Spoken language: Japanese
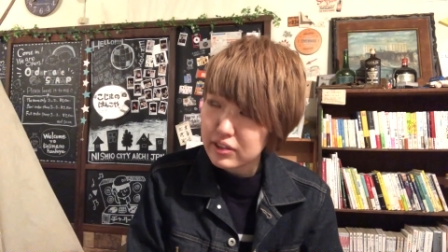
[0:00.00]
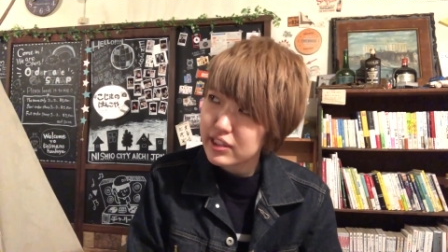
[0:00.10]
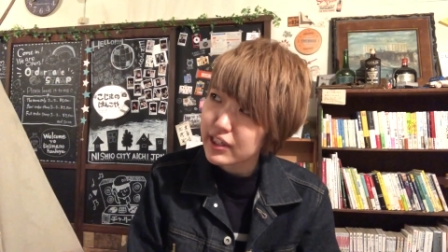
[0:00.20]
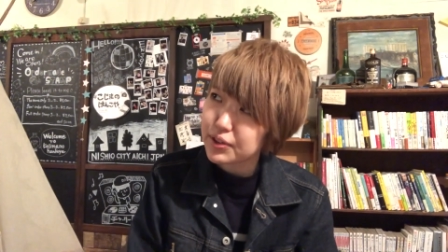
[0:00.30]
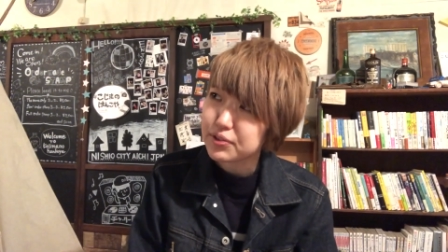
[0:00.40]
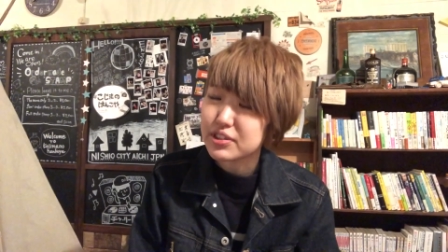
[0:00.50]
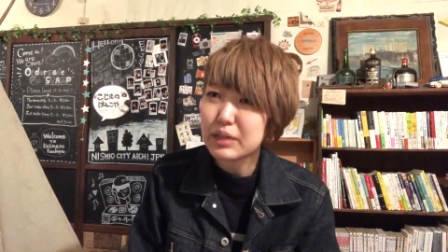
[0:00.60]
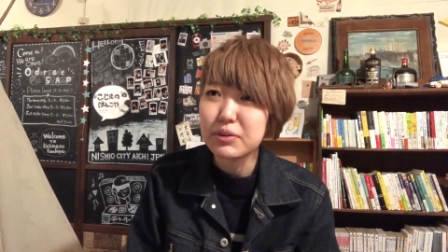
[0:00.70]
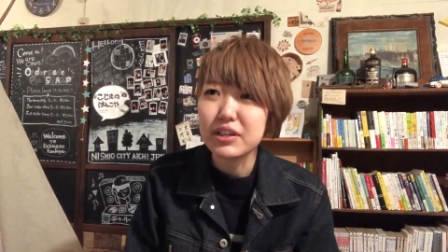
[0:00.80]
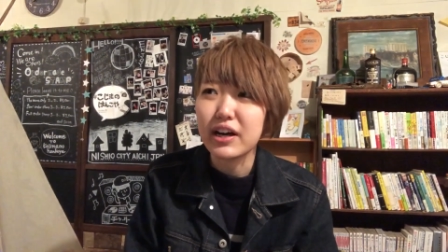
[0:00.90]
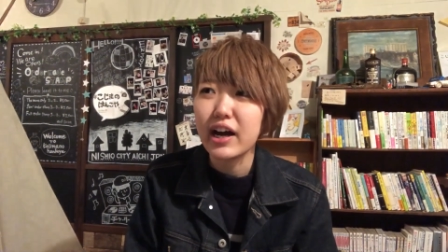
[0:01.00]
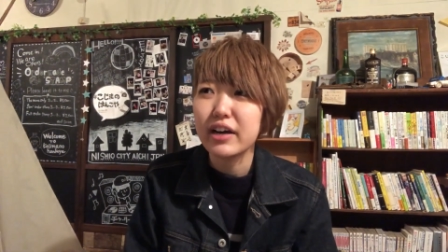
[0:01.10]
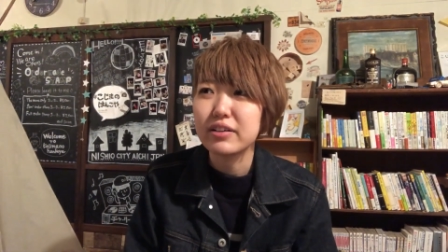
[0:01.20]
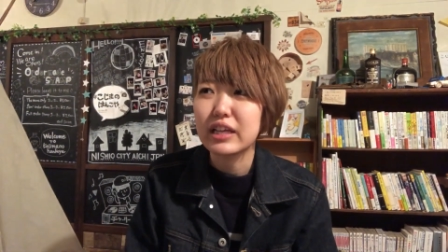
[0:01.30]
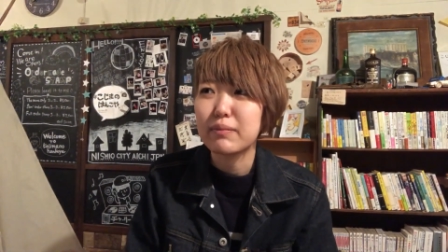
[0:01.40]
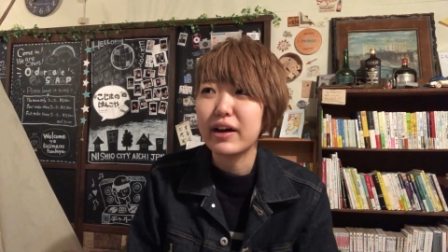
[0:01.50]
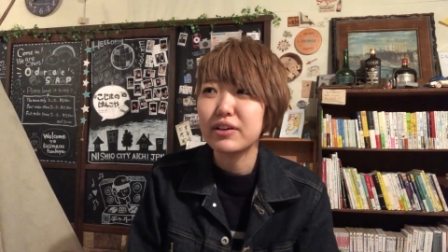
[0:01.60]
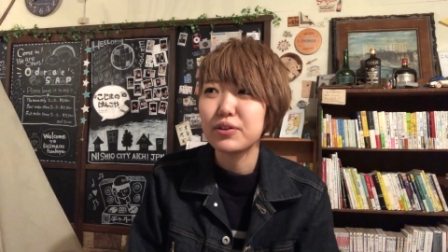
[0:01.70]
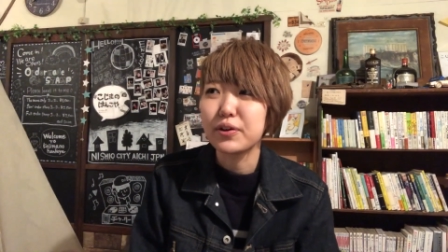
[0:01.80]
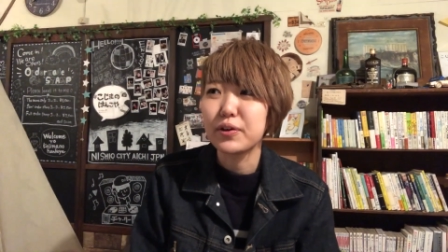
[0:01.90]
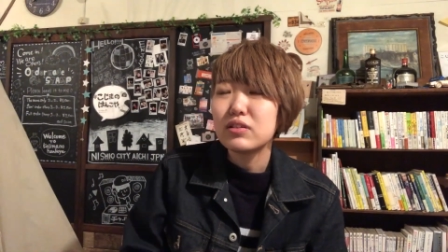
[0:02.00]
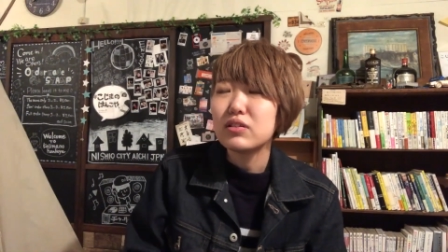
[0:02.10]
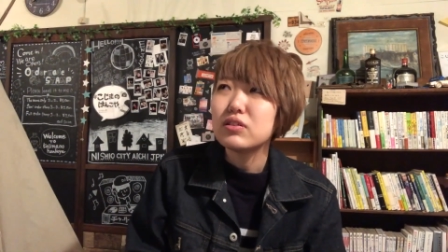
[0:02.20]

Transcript: 最後のサビに入る手前の